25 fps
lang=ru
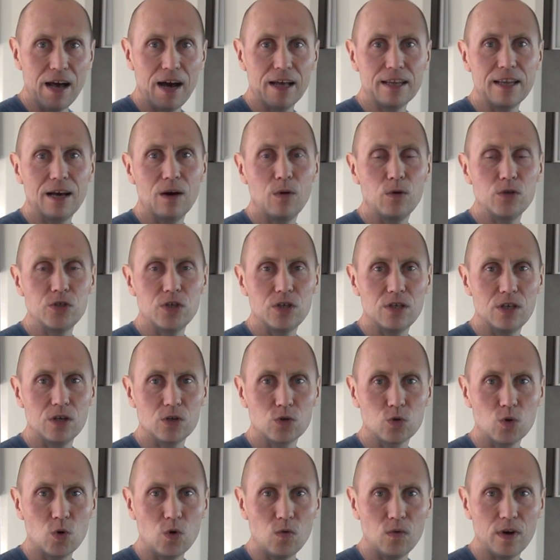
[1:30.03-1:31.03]
Она очень
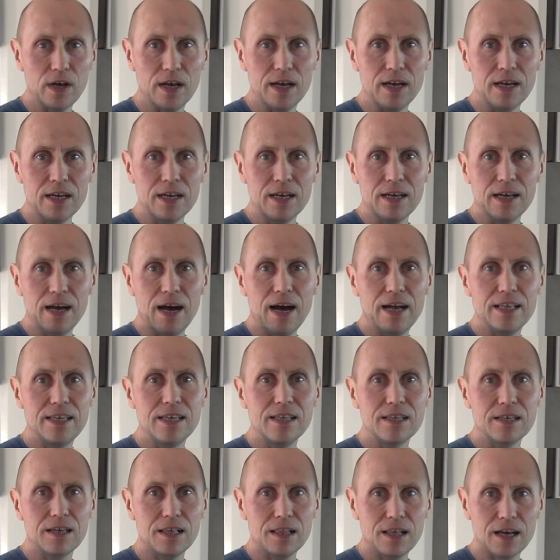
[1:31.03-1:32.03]
дешевая,
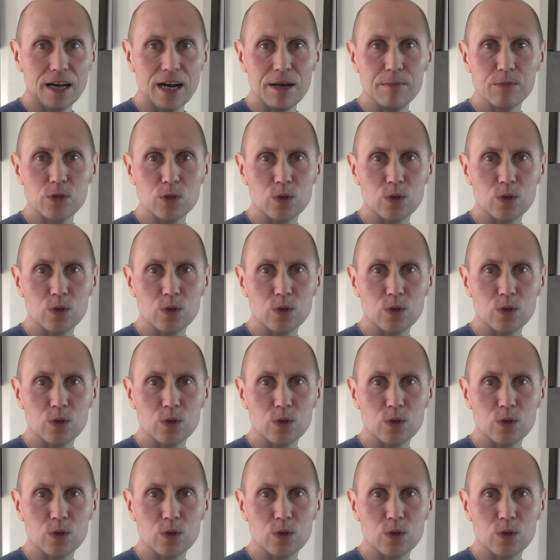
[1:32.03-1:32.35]
один килограмм